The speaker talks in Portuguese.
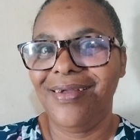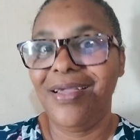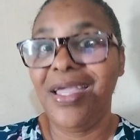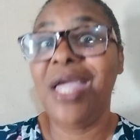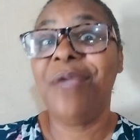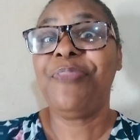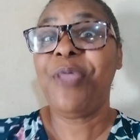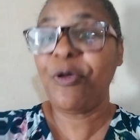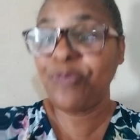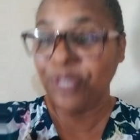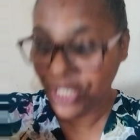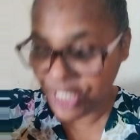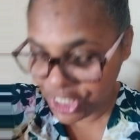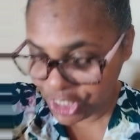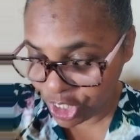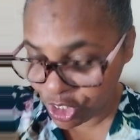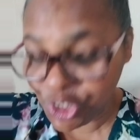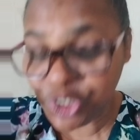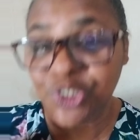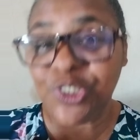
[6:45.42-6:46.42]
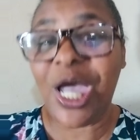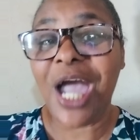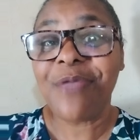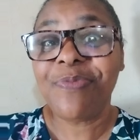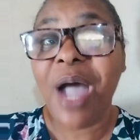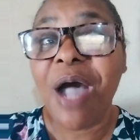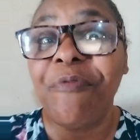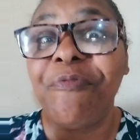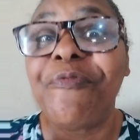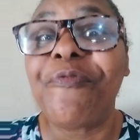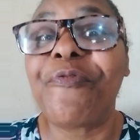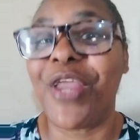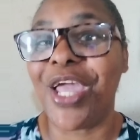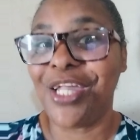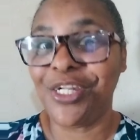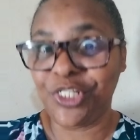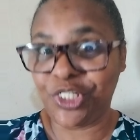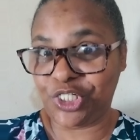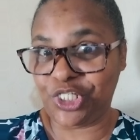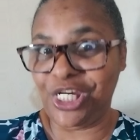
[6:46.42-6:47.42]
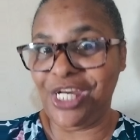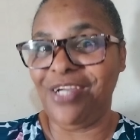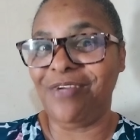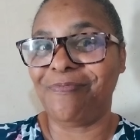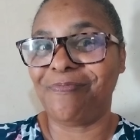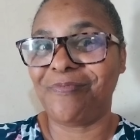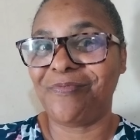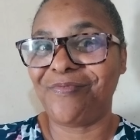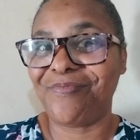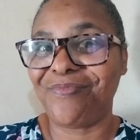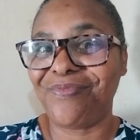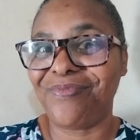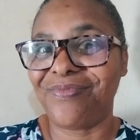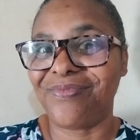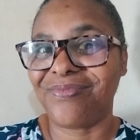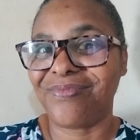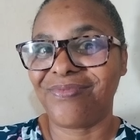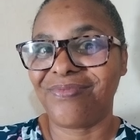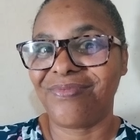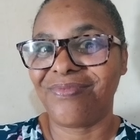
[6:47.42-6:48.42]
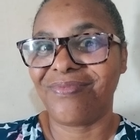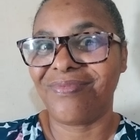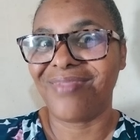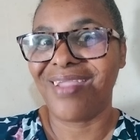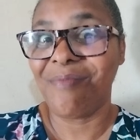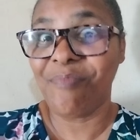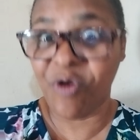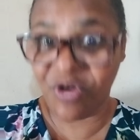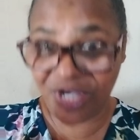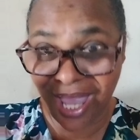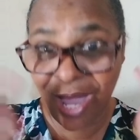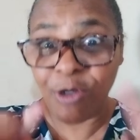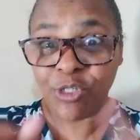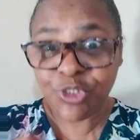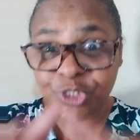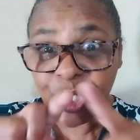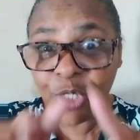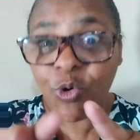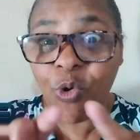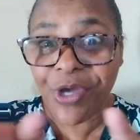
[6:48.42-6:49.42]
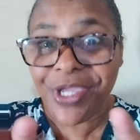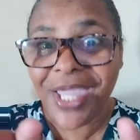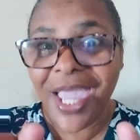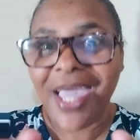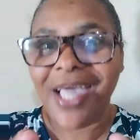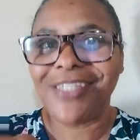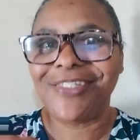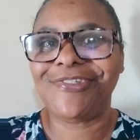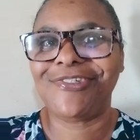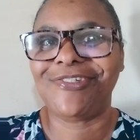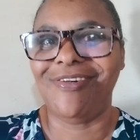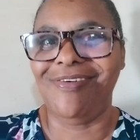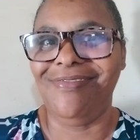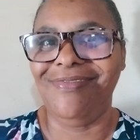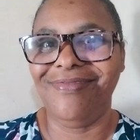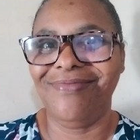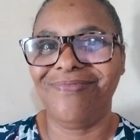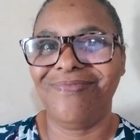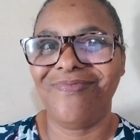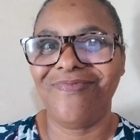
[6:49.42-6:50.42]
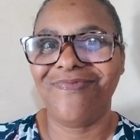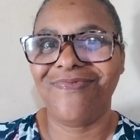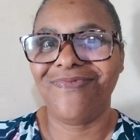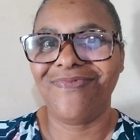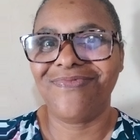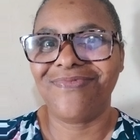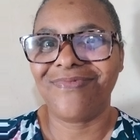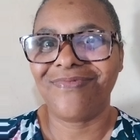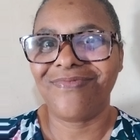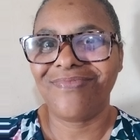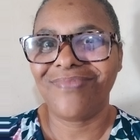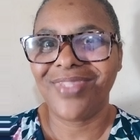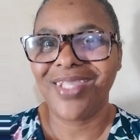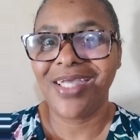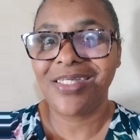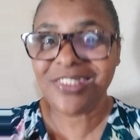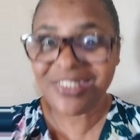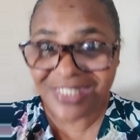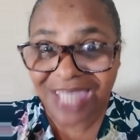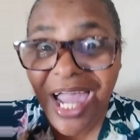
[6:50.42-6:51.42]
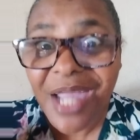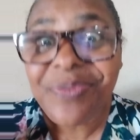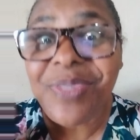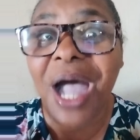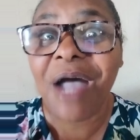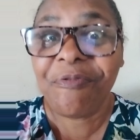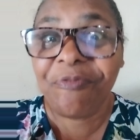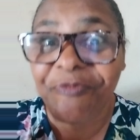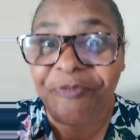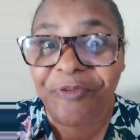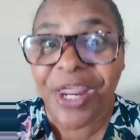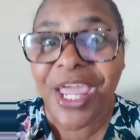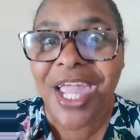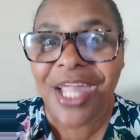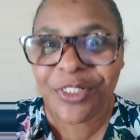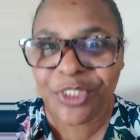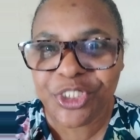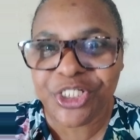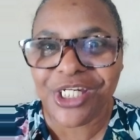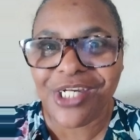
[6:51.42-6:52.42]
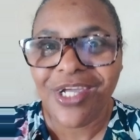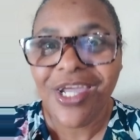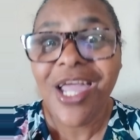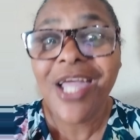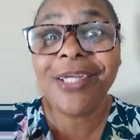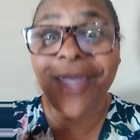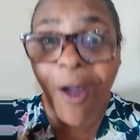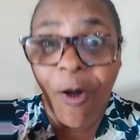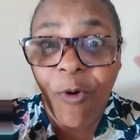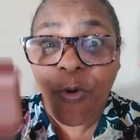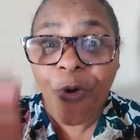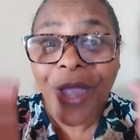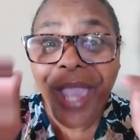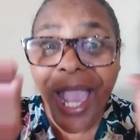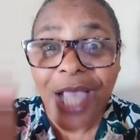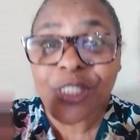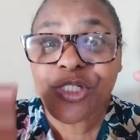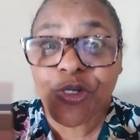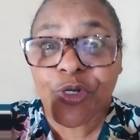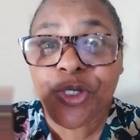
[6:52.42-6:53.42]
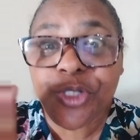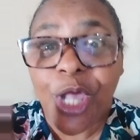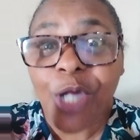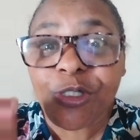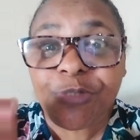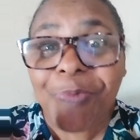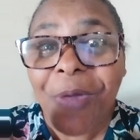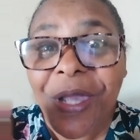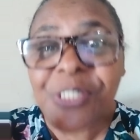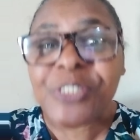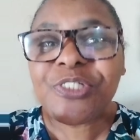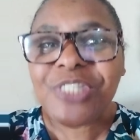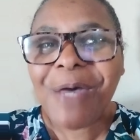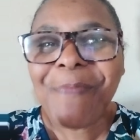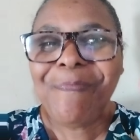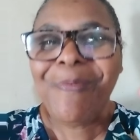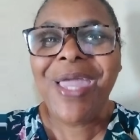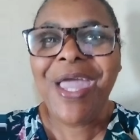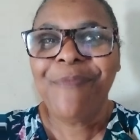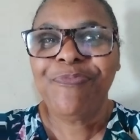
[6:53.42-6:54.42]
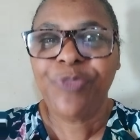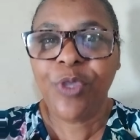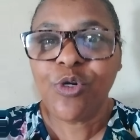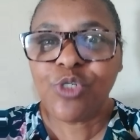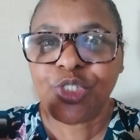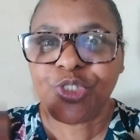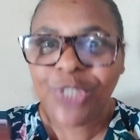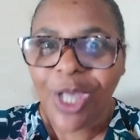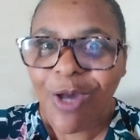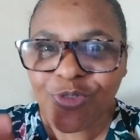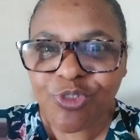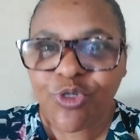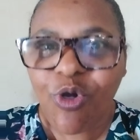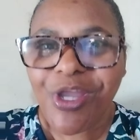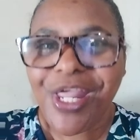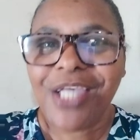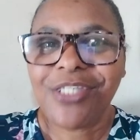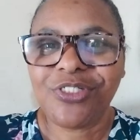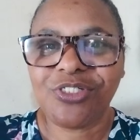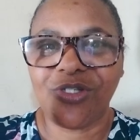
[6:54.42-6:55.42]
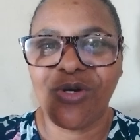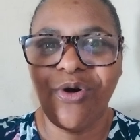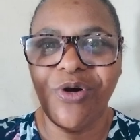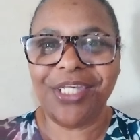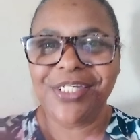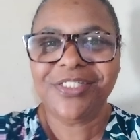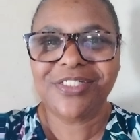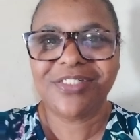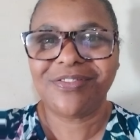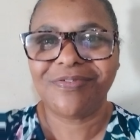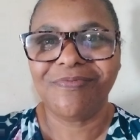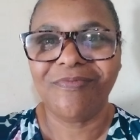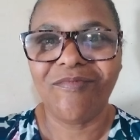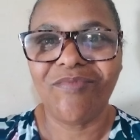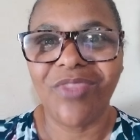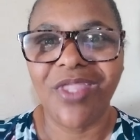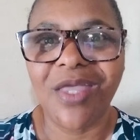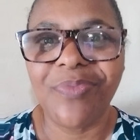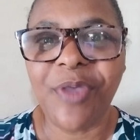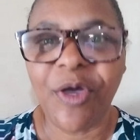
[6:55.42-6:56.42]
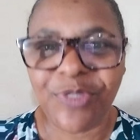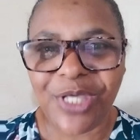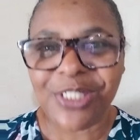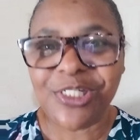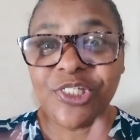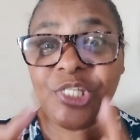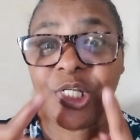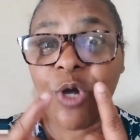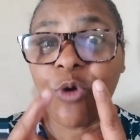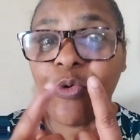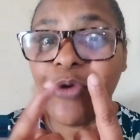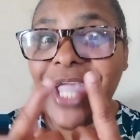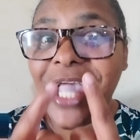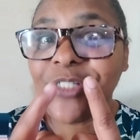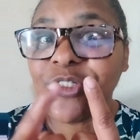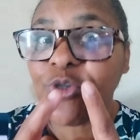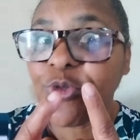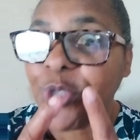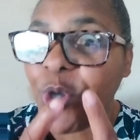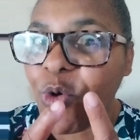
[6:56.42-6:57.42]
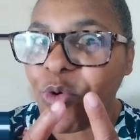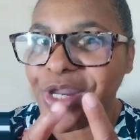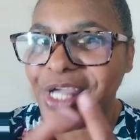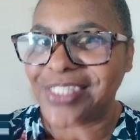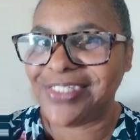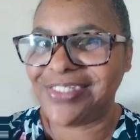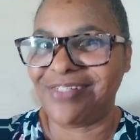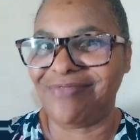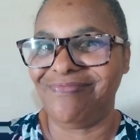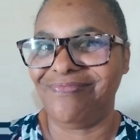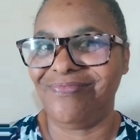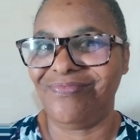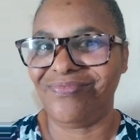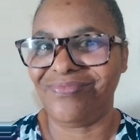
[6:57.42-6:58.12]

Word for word: E Deus está dizendo, sai da frente. Porque eu te conheço. Sai da frente, que eu conheço os teus pensamentos e os teus corações. Deus está dizendo: Eu conheço o teu coração.